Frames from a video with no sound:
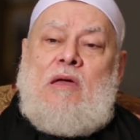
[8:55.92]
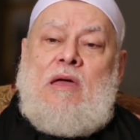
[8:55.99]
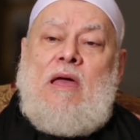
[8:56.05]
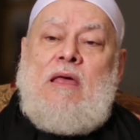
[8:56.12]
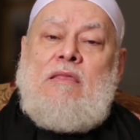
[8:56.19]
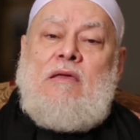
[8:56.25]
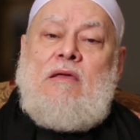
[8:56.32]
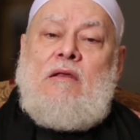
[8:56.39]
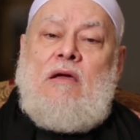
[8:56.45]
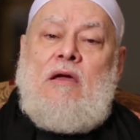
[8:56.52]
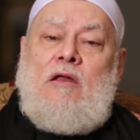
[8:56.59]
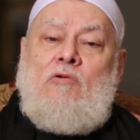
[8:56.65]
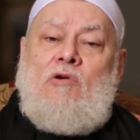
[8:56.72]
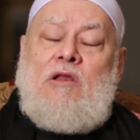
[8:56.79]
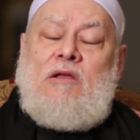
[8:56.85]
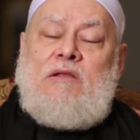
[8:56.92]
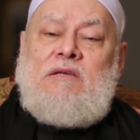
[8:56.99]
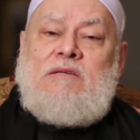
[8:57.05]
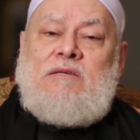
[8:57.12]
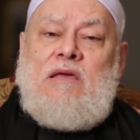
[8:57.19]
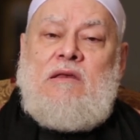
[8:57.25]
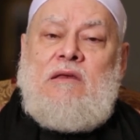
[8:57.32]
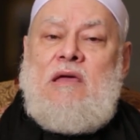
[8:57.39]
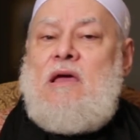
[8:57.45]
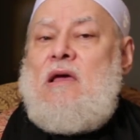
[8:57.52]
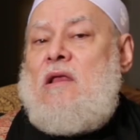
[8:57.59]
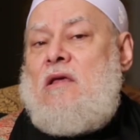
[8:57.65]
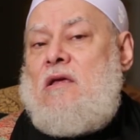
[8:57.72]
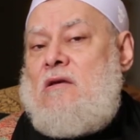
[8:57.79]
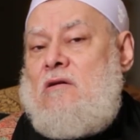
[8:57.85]
هذه الخلوة التي
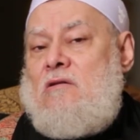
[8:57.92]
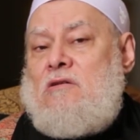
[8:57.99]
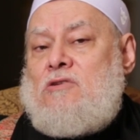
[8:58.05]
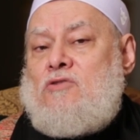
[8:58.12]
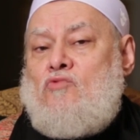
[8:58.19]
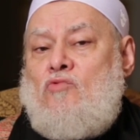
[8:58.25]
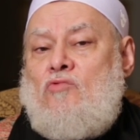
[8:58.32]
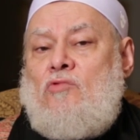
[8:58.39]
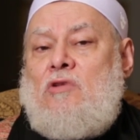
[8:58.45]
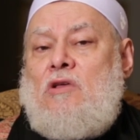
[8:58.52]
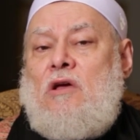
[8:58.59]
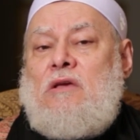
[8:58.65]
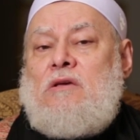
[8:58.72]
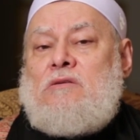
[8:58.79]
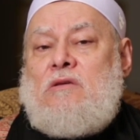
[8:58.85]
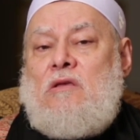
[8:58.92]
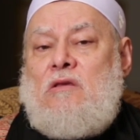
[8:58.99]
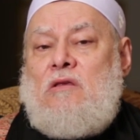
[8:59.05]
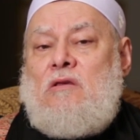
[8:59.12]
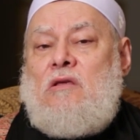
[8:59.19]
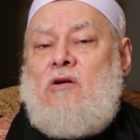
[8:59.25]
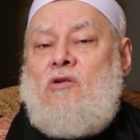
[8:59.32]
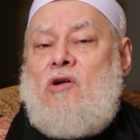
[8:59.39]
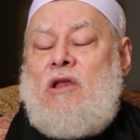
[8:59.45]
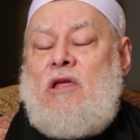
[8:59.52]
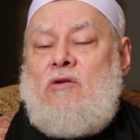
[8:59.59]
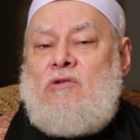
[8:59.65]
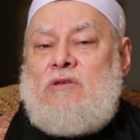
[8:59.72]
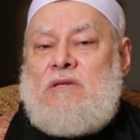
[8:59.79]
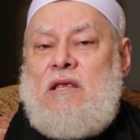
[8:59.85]
سنها لنا رسول الله صلى الله
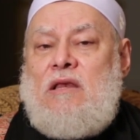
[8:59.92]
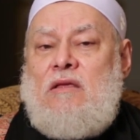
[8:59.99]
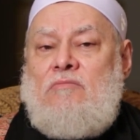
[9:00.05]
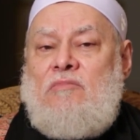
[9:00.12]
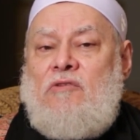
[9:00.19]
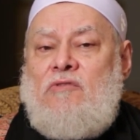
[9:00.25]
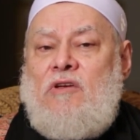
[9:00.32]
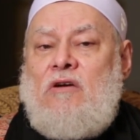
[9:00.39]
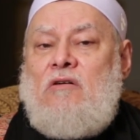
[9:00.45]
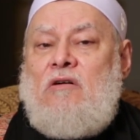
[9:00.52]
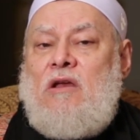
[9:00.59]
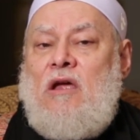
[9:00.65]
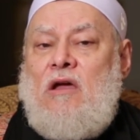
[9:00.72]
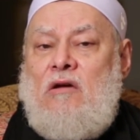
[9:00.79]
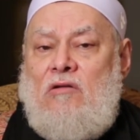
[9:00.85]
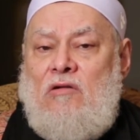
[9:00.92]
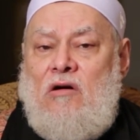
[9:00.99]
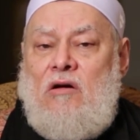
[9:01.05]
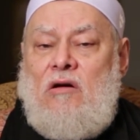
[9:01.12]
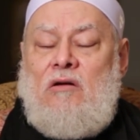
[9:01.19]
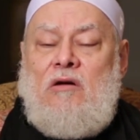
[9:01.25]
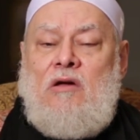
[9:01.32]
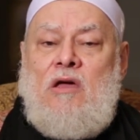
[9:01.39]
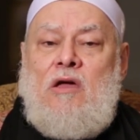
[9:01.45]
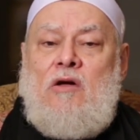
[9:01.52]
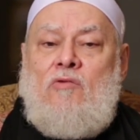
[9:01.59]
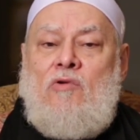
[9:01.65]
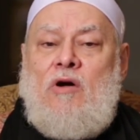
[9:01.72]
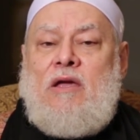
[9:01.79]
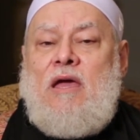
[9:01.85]
عليه وسلم في غار حراء
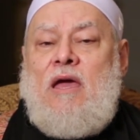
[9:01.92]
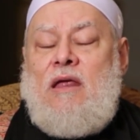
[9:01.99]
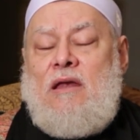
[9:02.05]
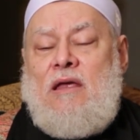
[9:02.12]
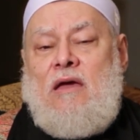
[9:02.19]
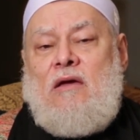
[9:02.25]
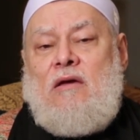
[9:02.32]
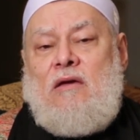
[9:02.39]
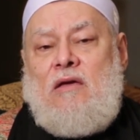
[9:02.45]
وكان